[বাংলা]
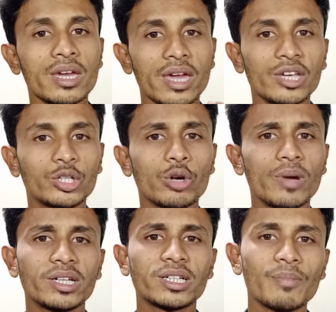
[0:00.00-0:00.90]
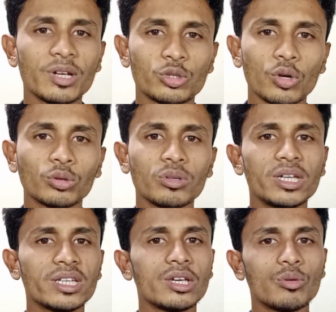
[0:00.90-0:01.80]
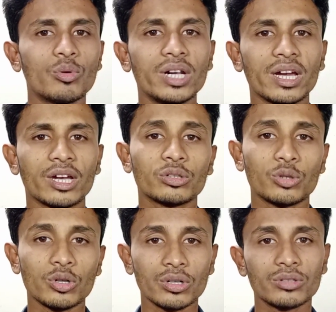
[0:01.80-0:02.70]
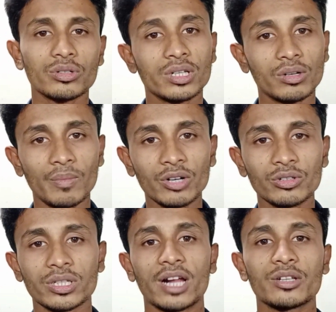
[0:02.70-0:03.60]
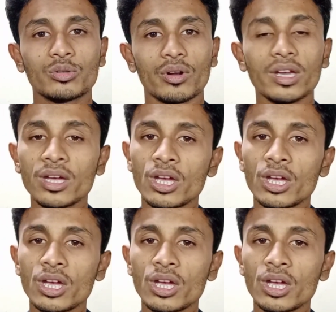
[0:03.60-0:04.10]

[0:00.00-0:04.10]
এই সময় এসে আমরা যতই এসিও করি না কেন সচরাচর যেগুলো মানুষ সার্চ করে